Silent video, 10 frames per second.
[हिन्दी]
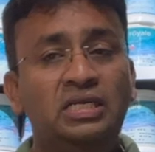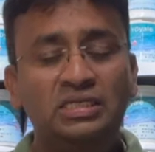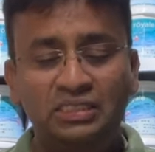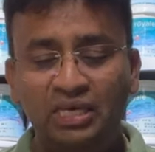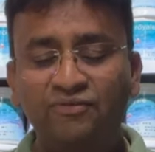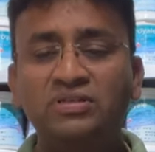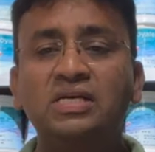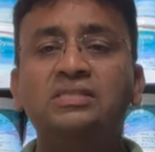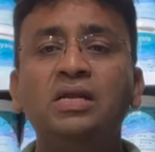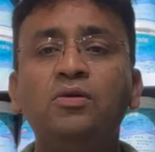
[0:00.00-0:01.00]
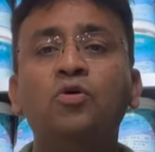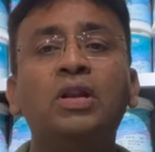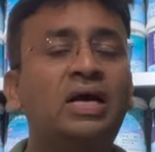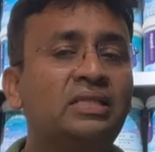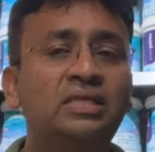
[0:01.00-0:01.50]
जिसके वजह से लोग
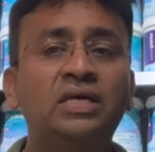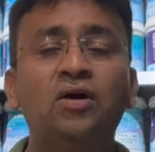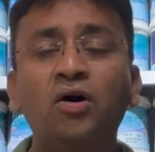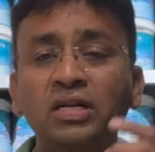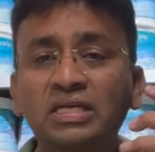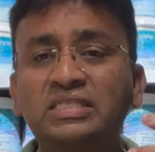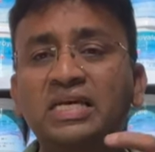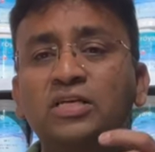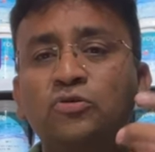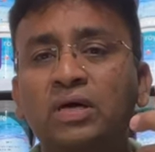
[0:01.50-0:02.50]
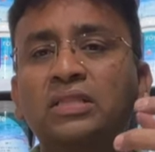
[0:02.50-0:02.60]
लगाते हैं और नीचे की जो